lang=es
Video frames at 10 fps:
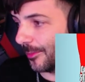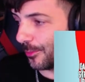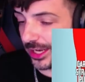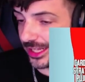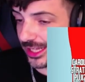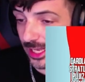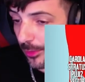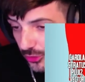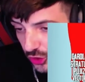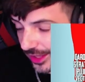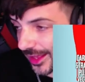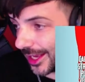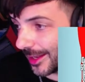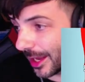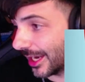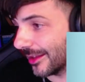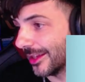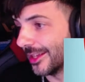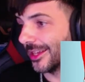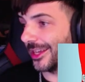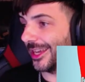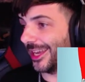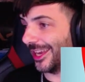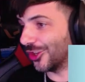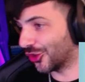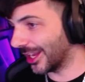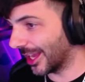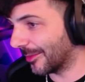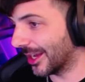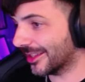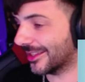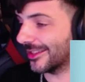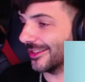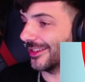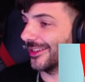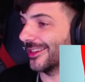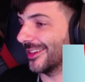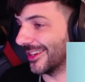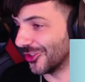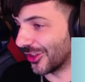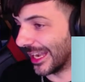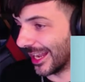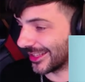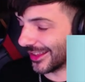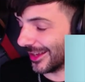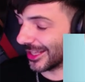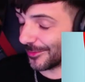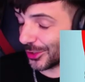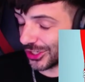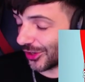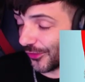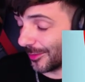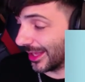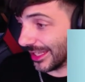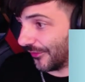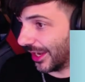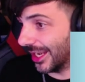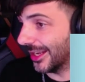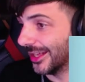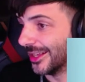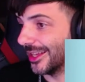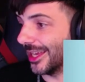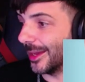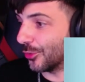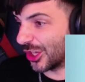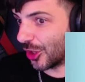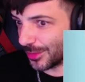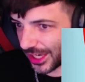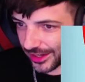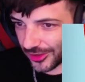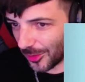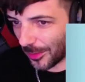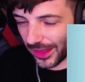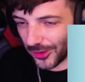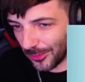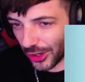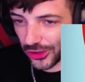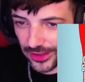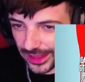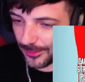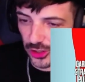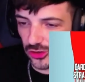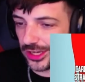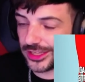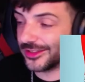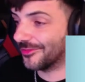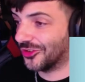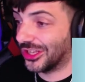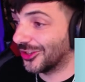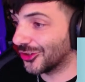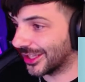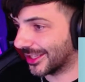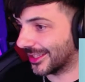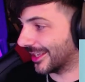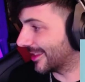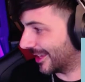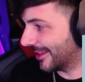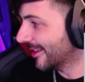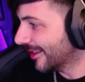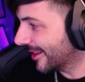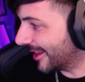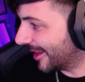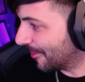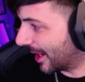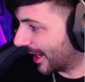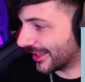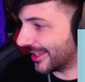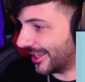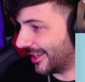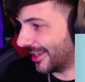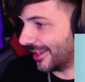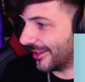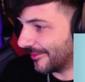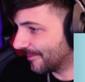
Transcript: en, el momento que hice el banner eh, no tenía más. no tenía las, esas personas confirmadas y al final puse Top Secret como para dar un poquito de tal, pero no es, o sea, no sé, es, gente. En plan así...